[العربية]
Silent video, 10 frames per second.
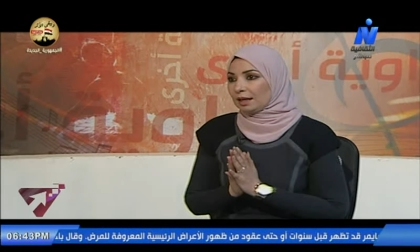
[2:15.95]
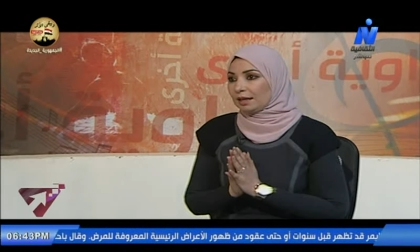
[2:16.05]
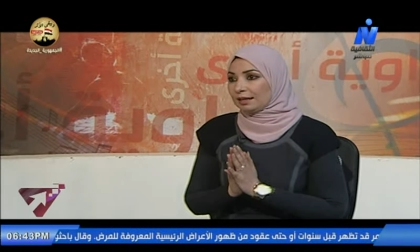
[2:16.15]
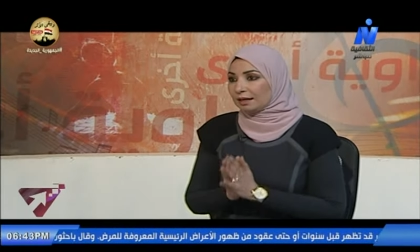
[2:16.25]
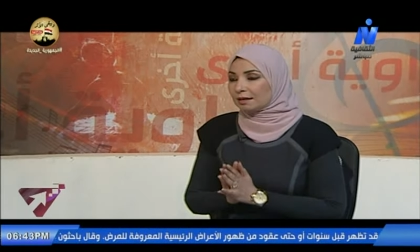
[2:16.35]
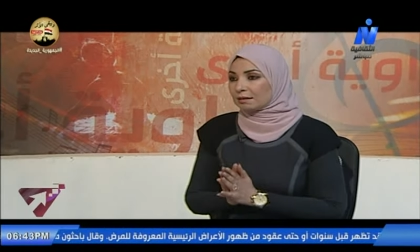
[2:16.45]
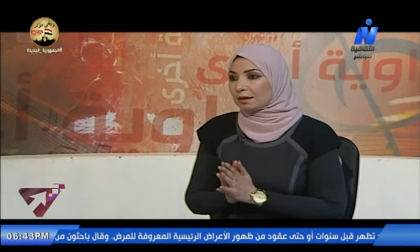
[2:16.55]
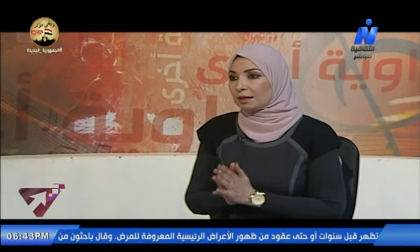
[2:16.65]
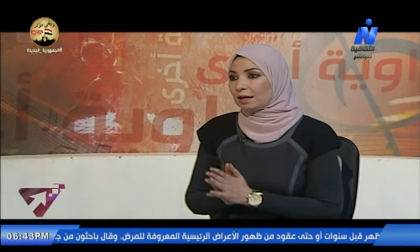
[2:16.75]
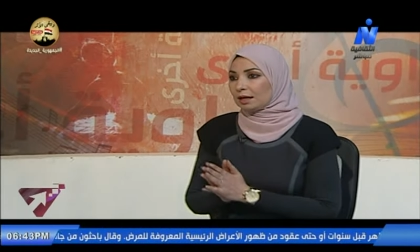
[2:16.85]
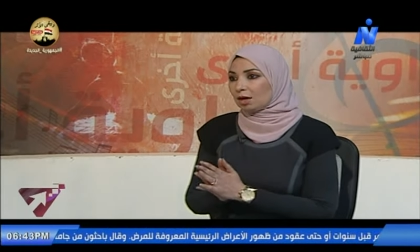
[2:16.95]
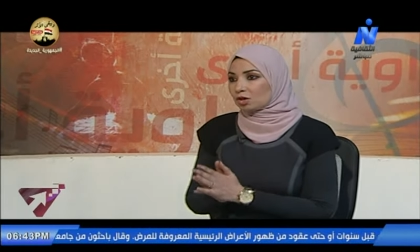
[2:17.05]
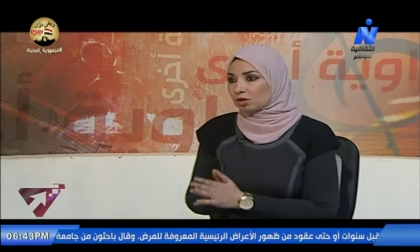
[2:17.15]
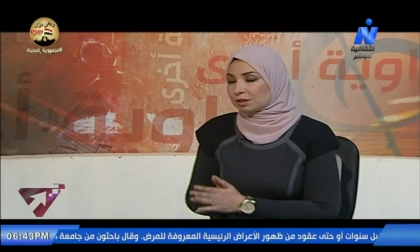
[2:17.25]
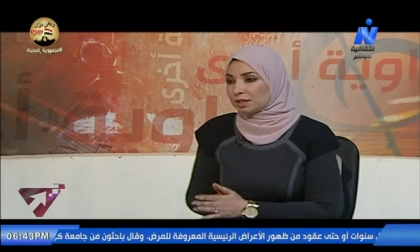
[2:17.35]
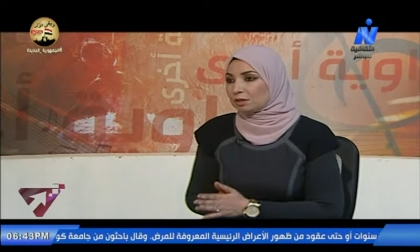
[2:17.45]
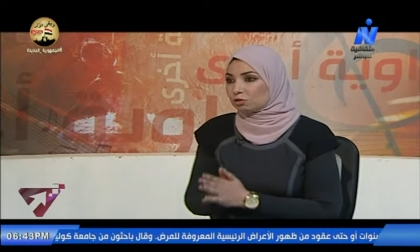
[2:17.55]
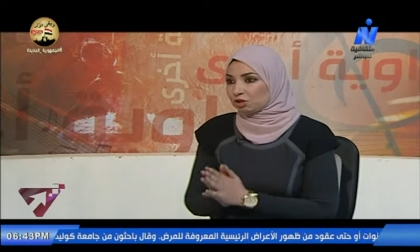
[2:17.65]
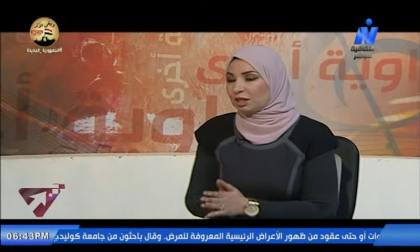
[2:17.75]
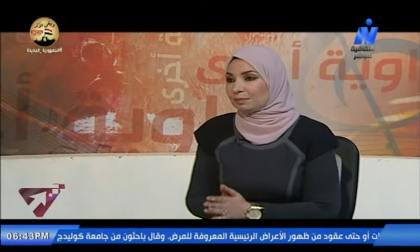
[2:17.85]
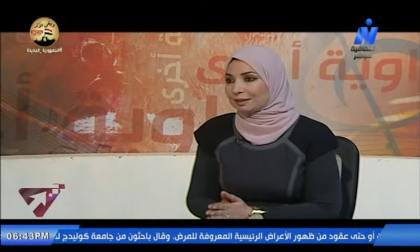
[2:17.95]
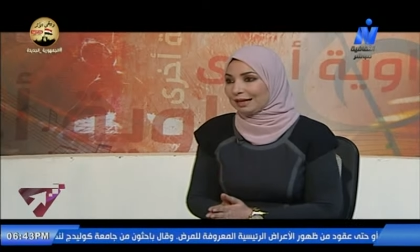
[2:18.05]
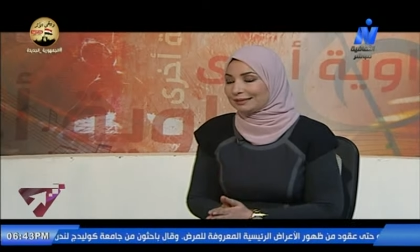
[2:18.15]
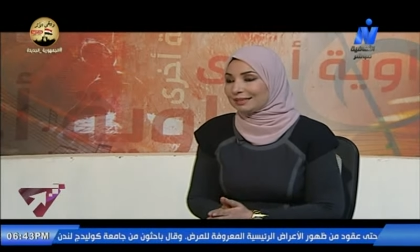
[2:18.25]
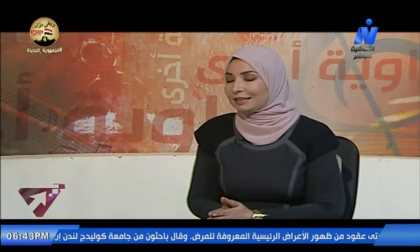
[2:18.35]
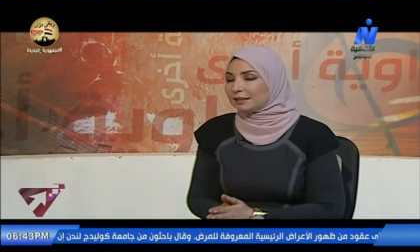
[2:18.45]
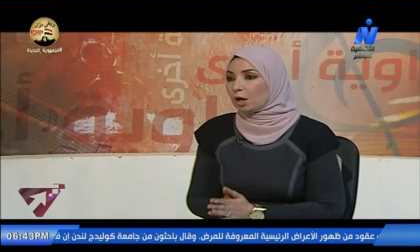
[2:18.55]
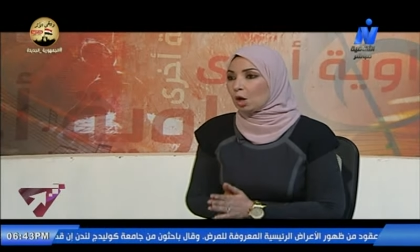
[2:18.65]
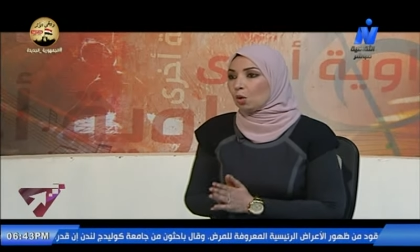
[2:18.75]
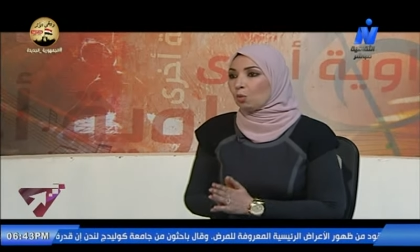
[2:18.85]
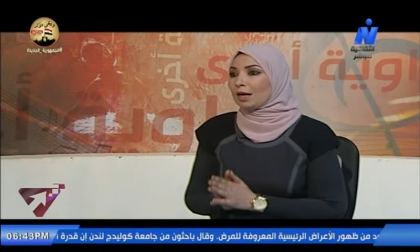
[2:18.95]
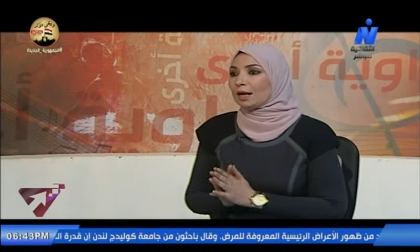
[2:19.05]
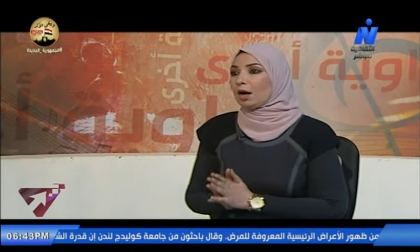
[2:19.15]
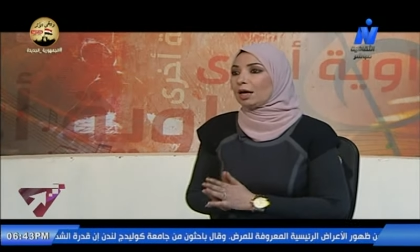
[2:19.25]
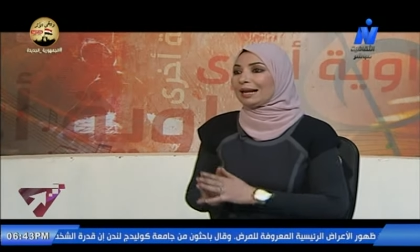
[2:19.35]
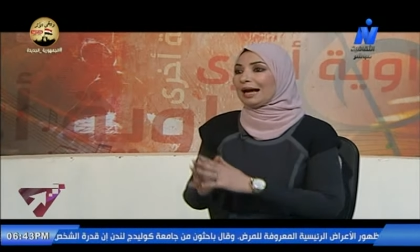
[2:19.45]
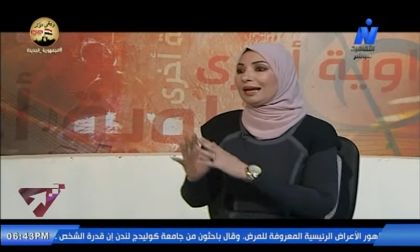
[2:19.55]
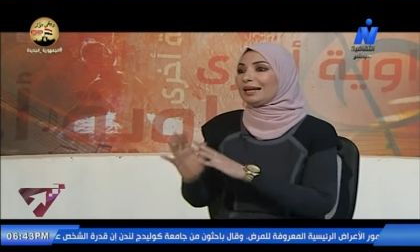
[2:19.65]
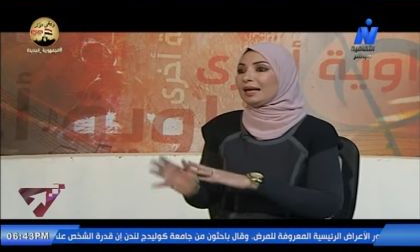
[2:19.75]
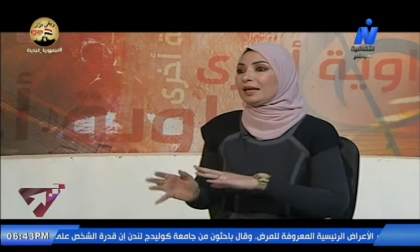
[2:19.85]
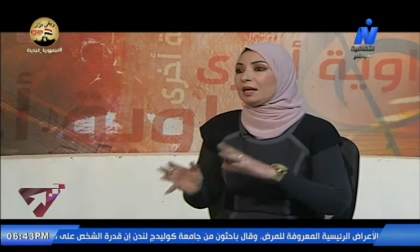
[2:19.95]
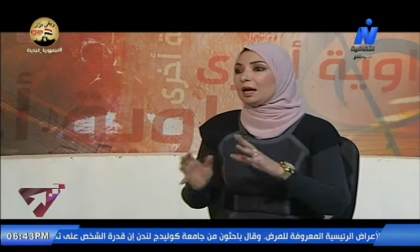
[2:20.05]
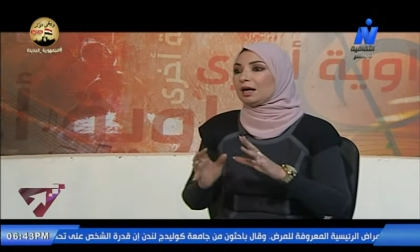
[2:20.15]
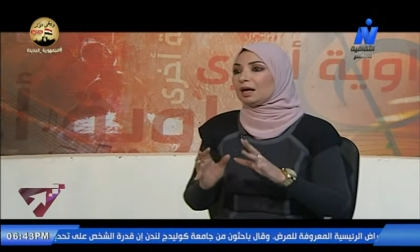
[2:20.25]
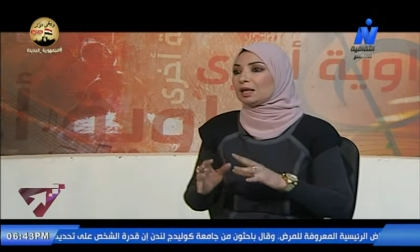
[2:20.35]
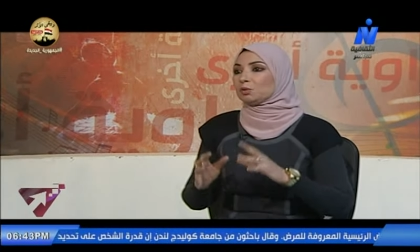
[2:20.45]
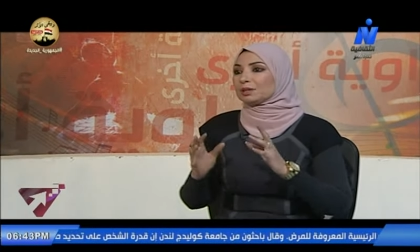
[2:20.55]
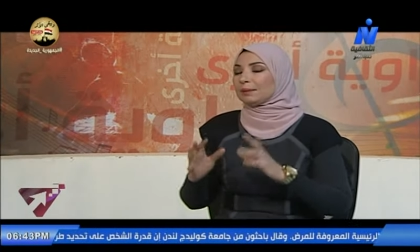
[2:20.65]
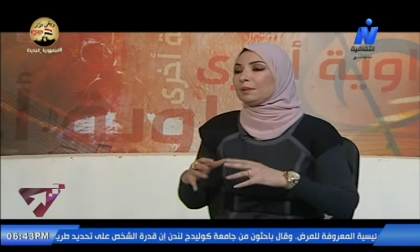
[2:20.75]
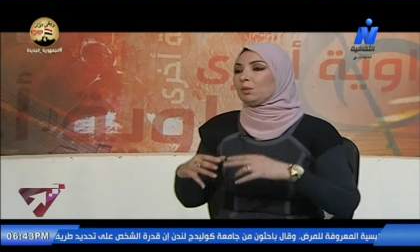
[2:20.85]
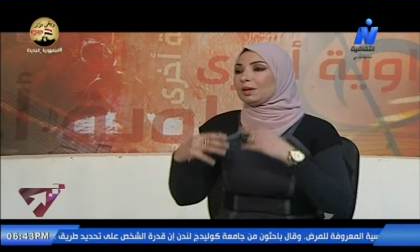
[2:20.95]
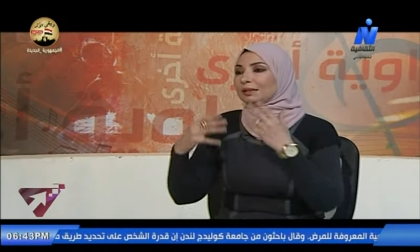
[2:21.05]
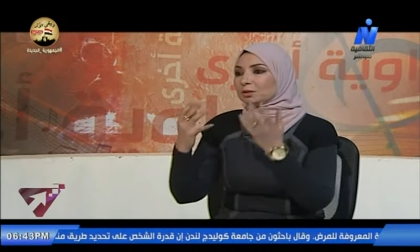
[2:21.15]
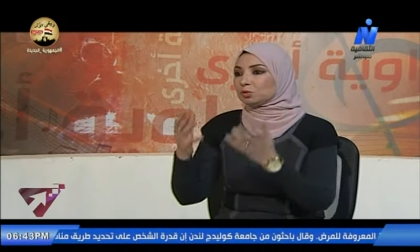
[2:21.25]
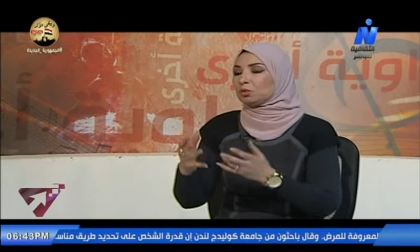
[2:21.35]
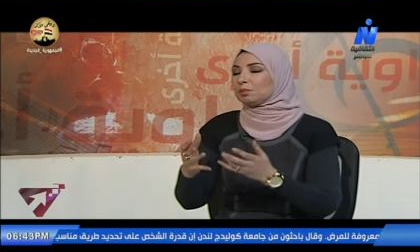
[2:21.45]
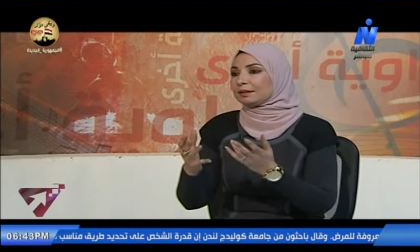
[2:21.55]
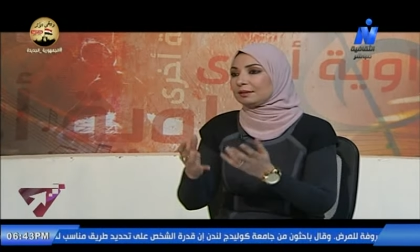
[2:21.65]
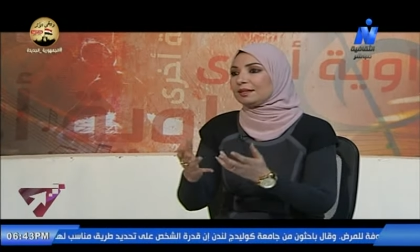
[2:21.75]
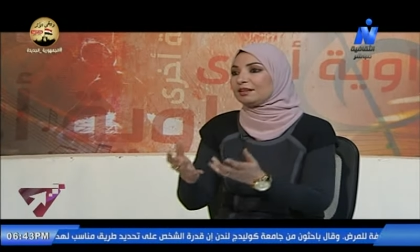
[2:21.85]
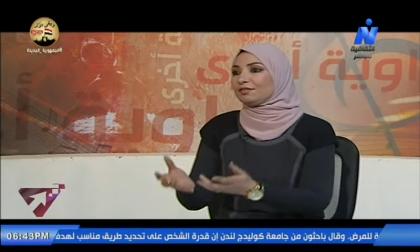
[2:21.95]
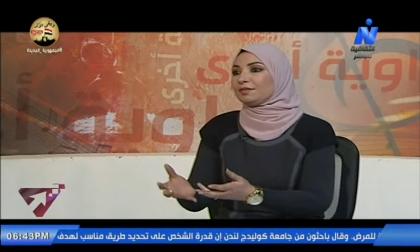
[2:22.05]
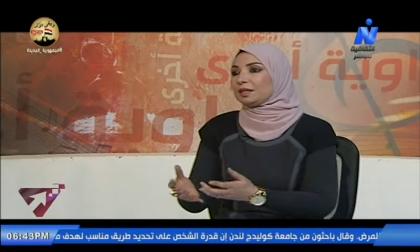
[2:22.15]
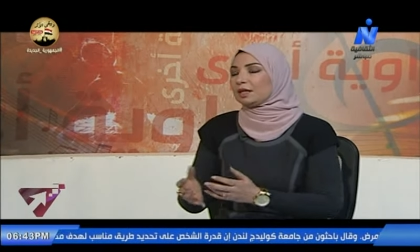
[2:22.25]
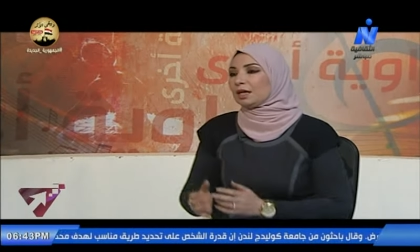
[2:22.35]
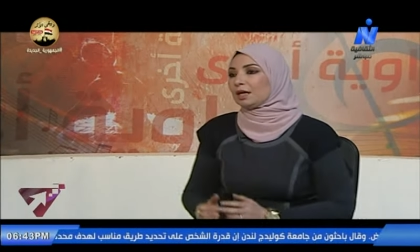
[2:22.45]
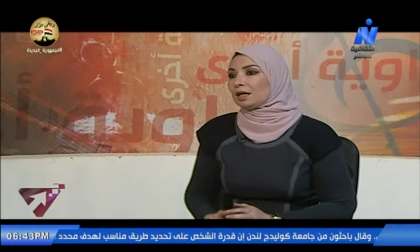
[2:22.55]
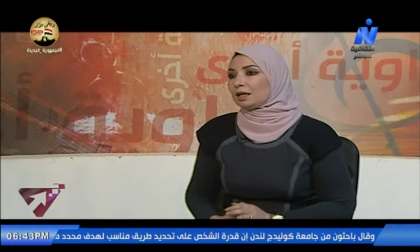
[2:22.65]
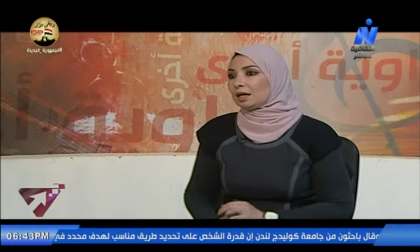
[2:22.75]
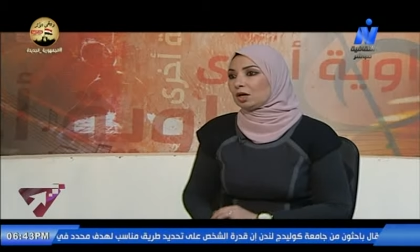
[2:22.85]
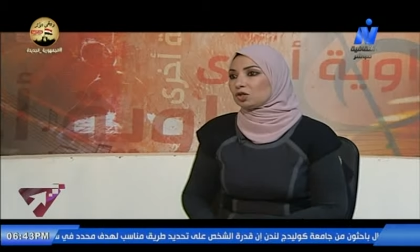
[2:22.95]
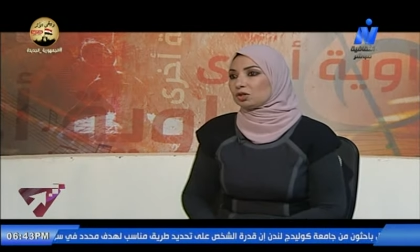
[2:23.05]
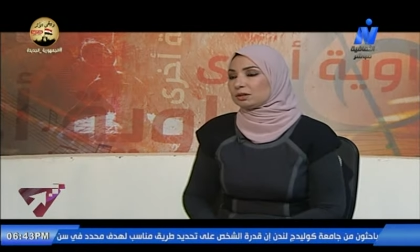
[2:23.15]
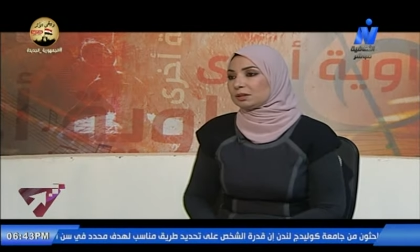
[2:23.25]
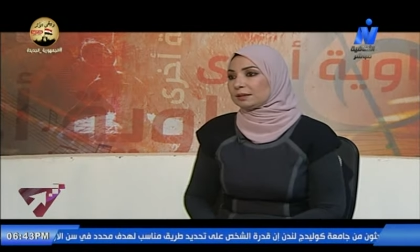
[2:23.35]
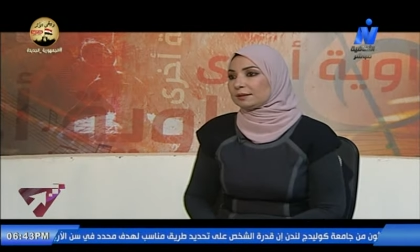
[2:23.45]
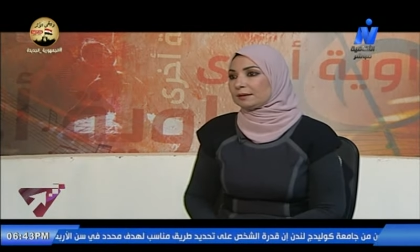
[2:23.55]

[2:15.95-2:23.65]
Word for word: الهجره الى الارجنتين وتشيلي بالتحديد ولا العائله هي اللي هجرت وتم ولادتهم الاثنين في آه، الارجنتين؟